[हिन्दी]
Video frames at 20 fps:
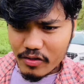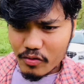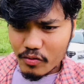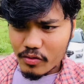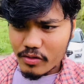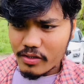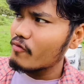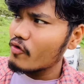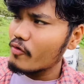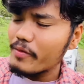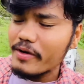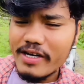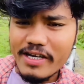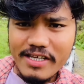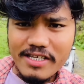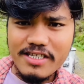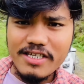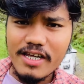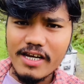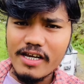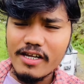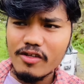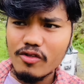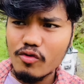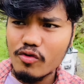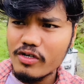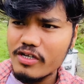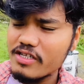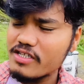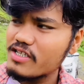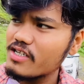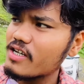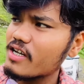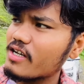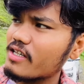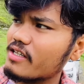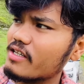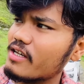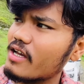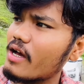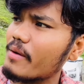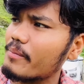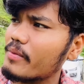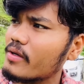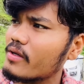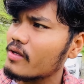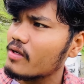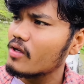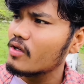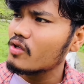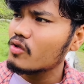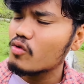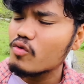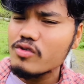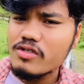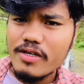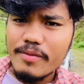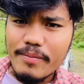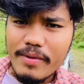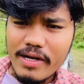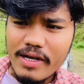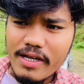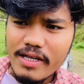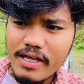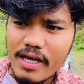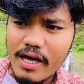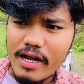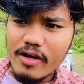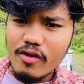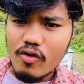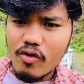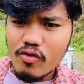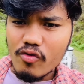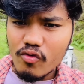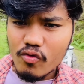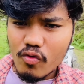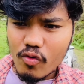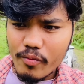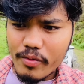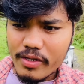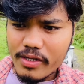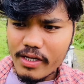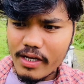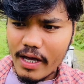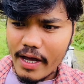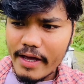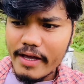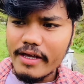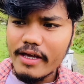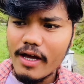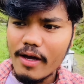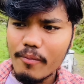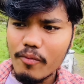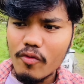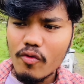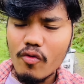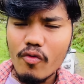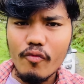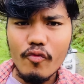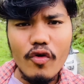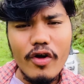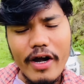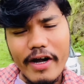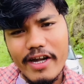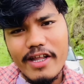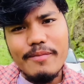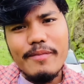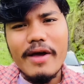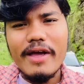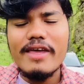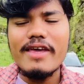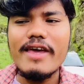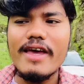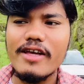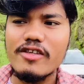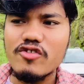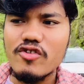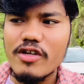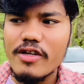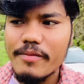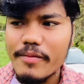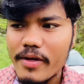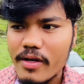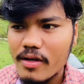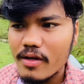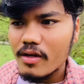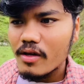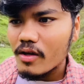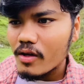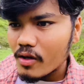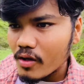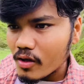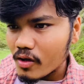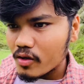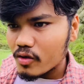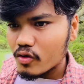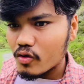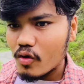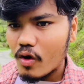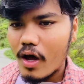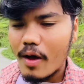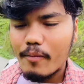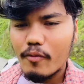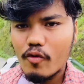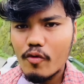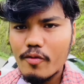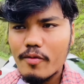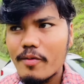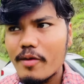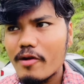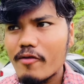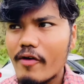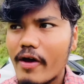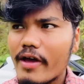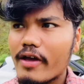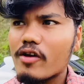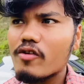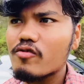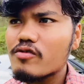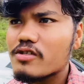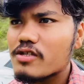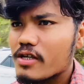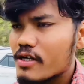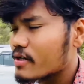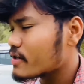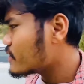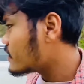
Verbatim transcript: क्योंकि वो भी टीचर हैं तो टीचिंग करते हैं यहाँ पे तो उनसे मिलने जा रहे हैं और उनको भी दिखाएंगे आपको वो खटीमा के हैं एक्चुअली में तो आपको भी मिलवाएंगे उनसे